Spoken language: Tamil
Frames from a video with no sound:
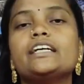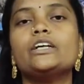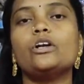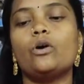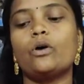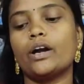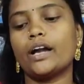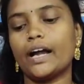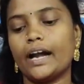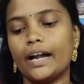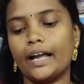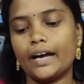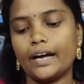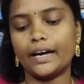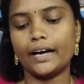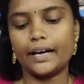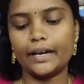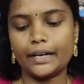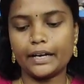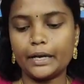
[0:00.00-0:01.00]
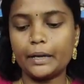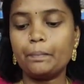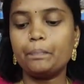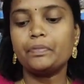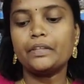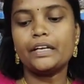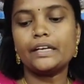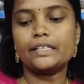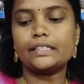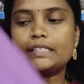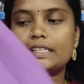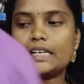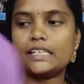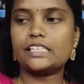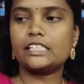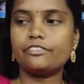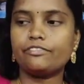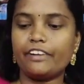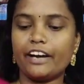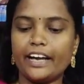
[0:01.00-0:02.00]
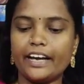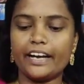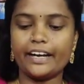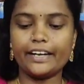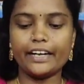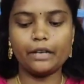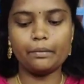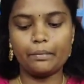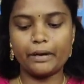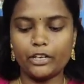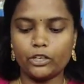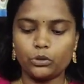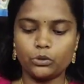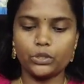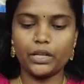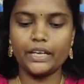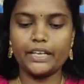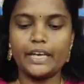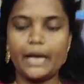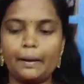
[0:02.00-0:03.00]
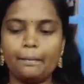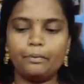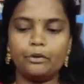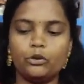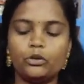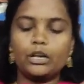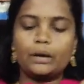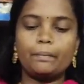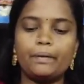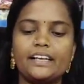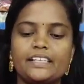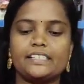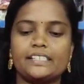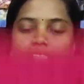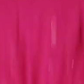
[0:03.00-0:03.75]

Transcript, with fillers: ஃப்ரிங்களோட அழகா இருக்கு ஜஸ்ட் ஃபைவ் ஹண்ட்ரட் மட்டும்தான் எம் டூ டபுள்